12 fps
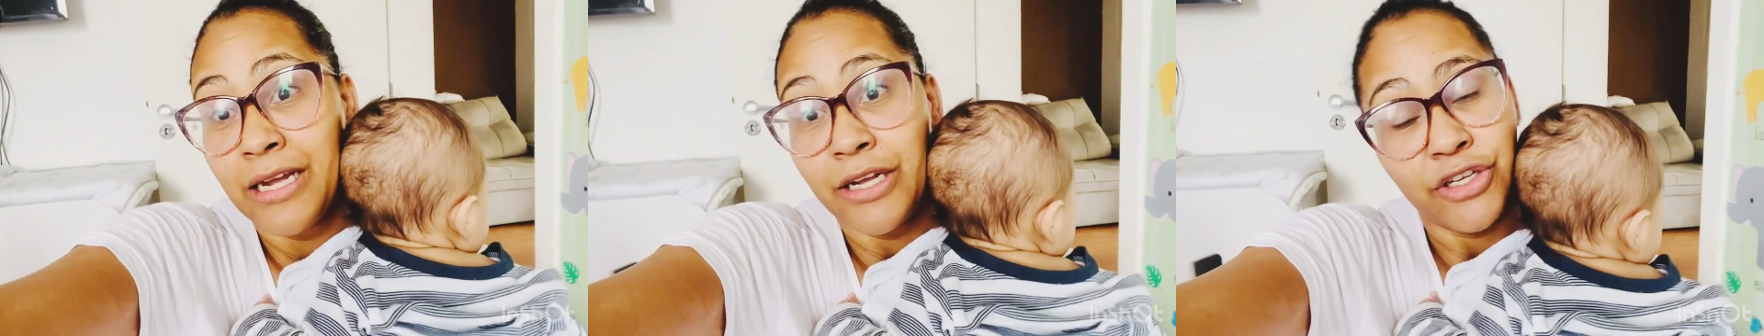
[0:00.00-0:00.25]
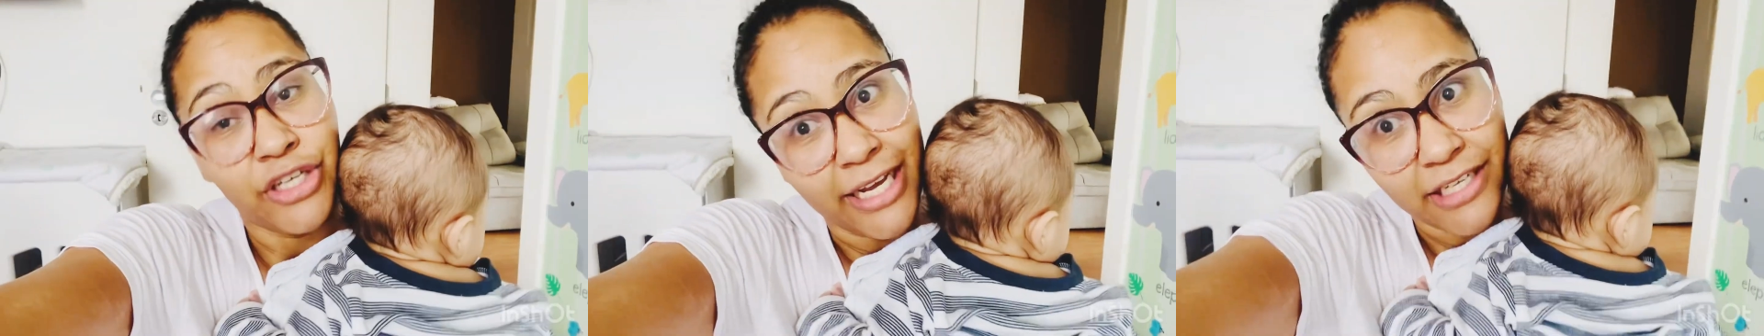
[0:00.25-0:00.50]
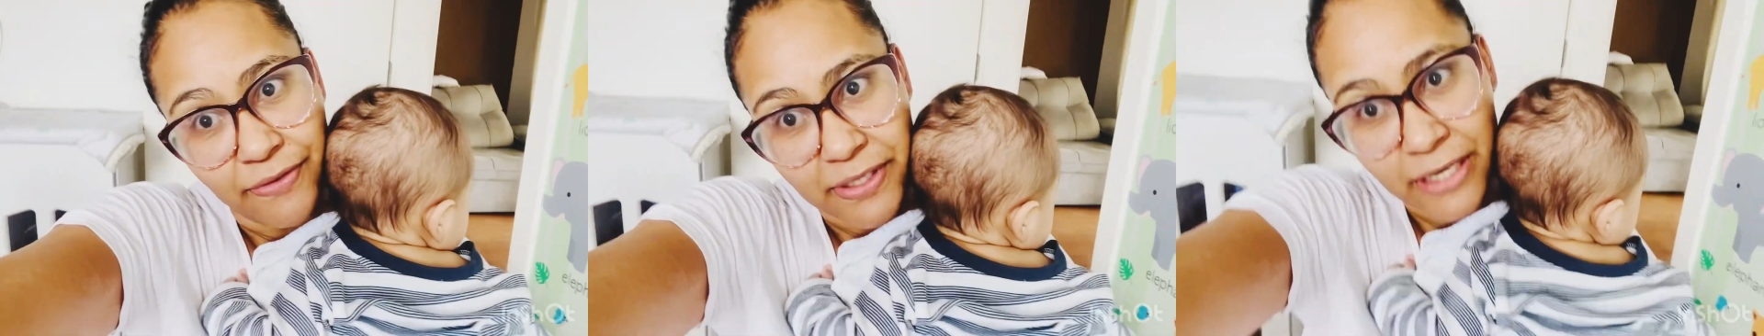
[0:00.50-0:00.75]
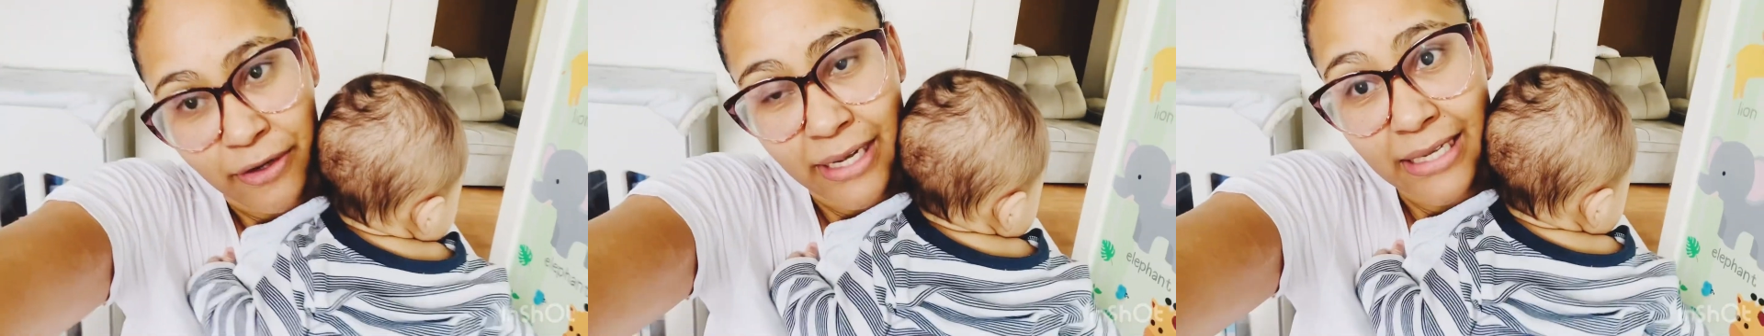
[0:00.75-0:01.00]
Gente,
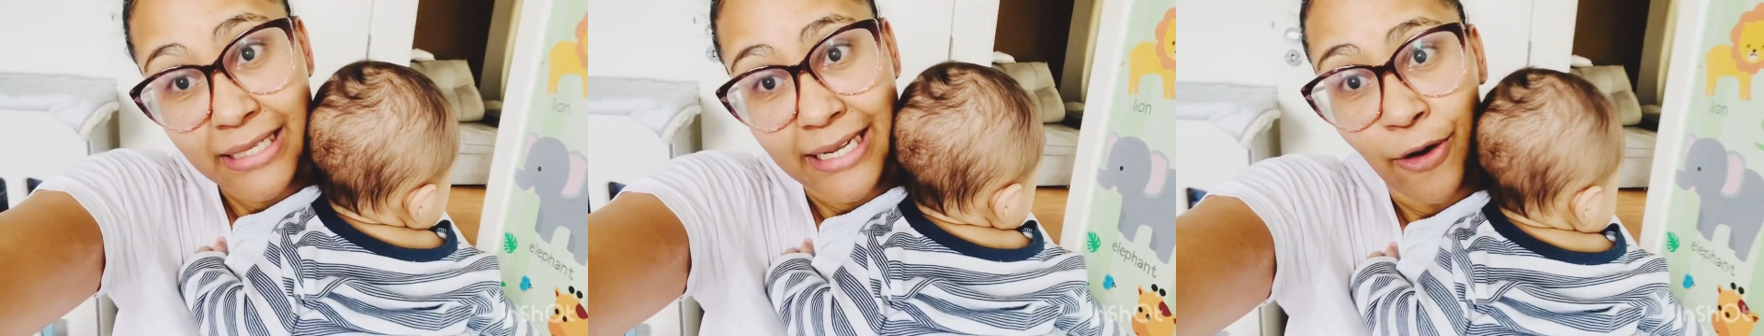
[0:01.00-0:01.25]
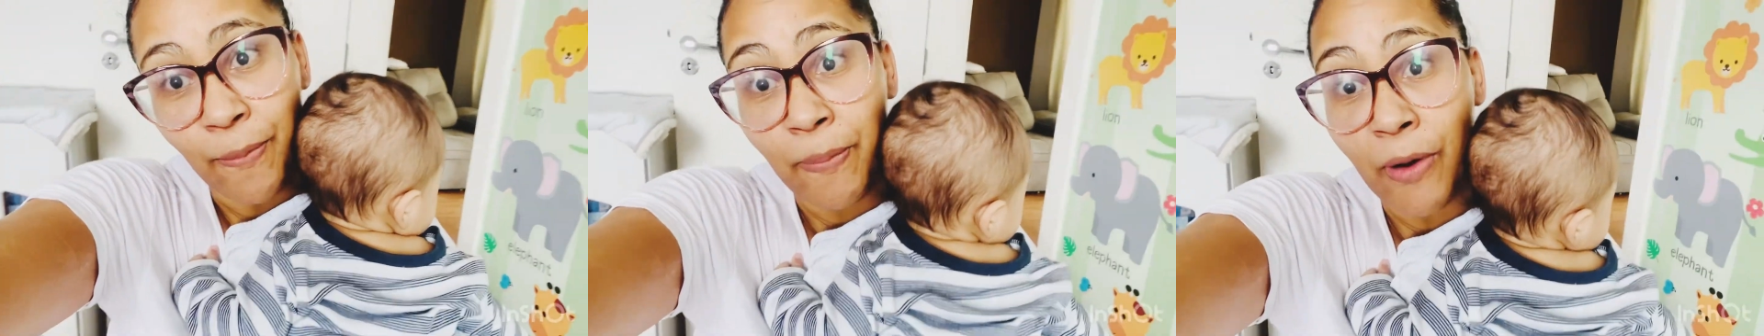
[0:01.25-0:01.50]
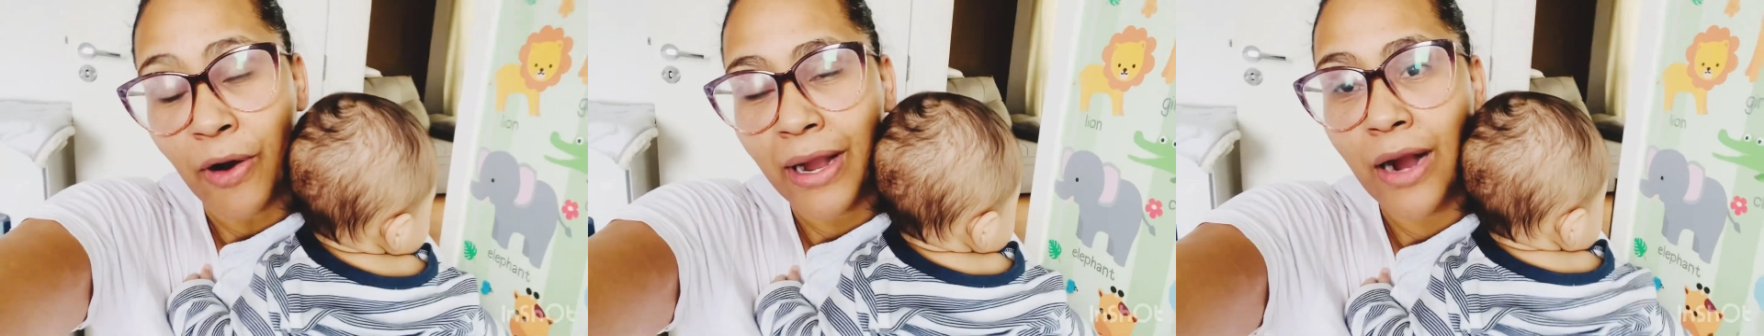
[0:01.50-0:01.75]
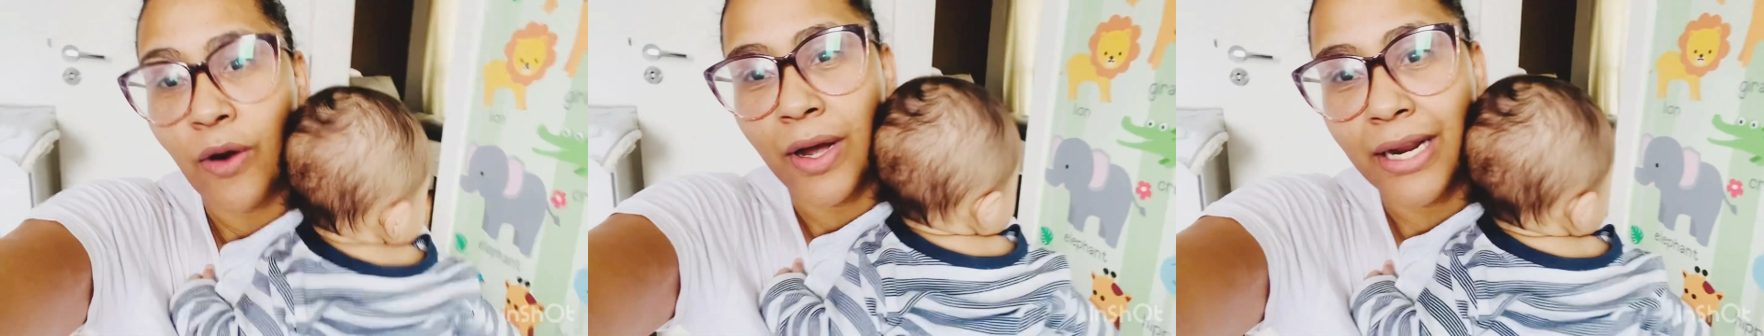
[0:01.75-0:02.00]
você conheceu um pouco
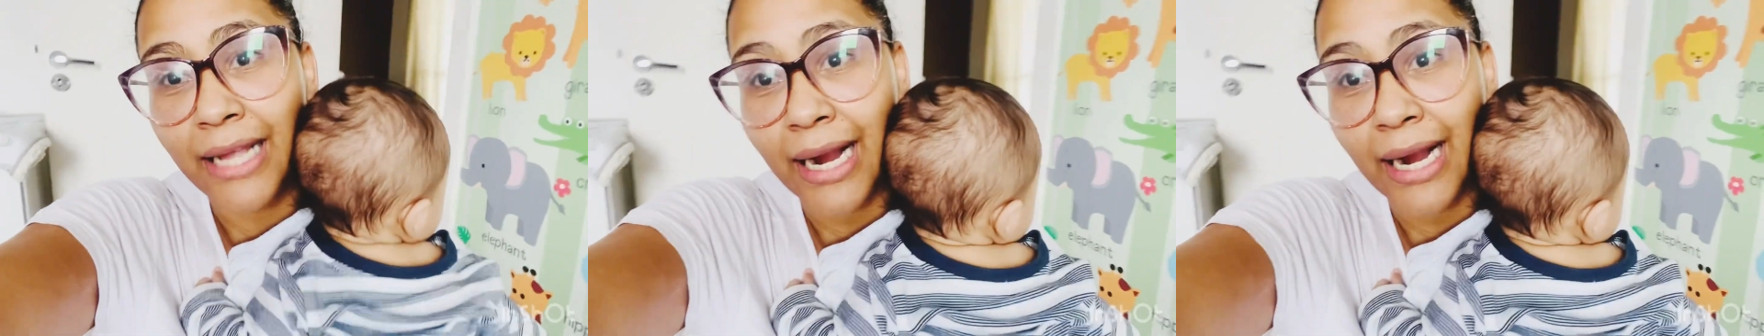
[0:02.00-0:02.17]
agora da